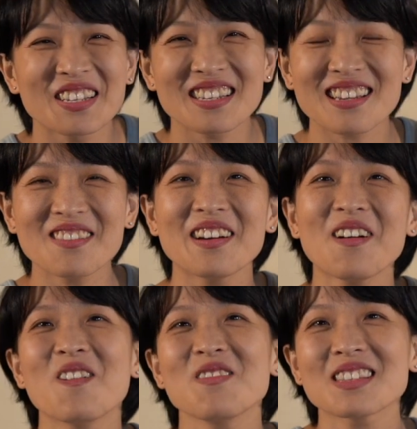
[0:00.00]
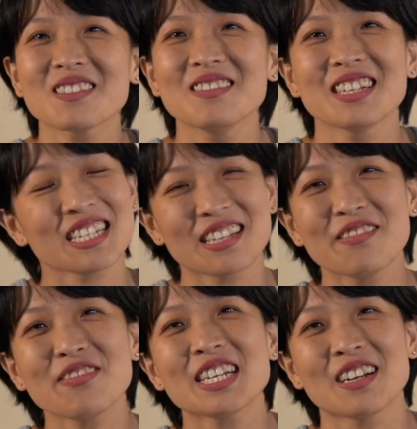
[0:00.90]
最近因为 home school 的时
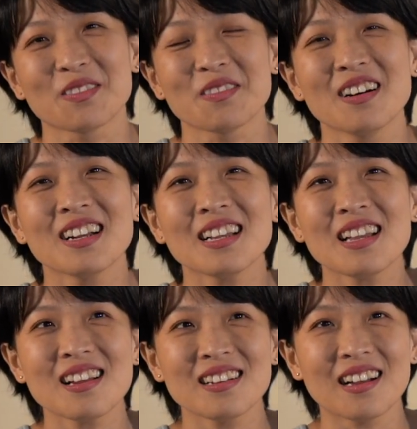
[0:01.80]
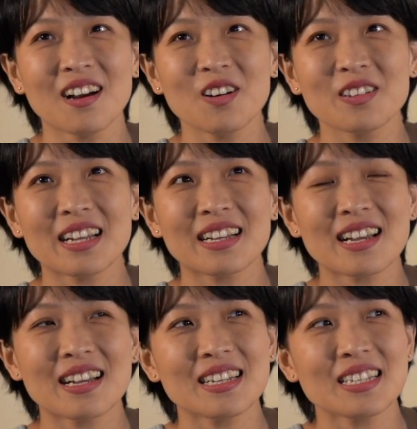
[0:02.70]
间非常多，然后大
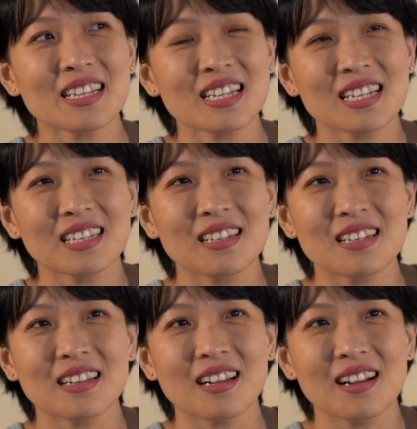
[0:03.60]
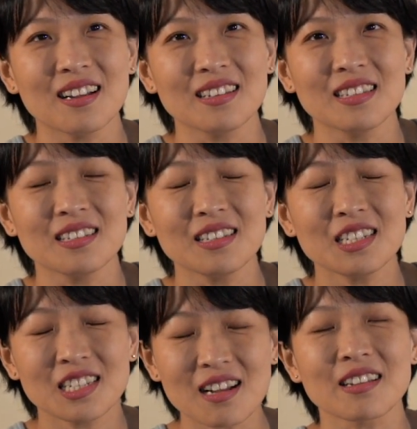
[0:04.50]
概，嗯，
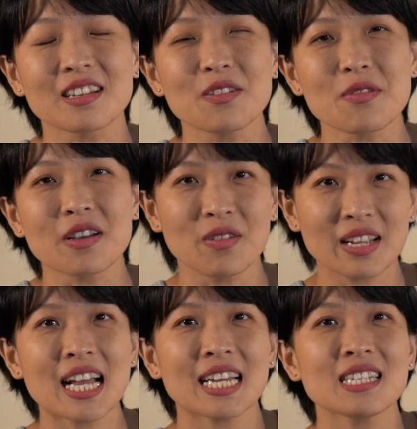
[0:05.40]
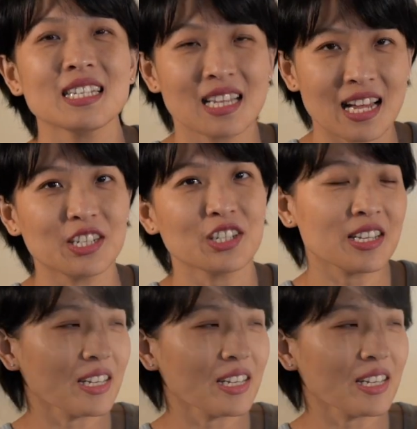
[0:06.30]
上一个月，我跟他一起来制定。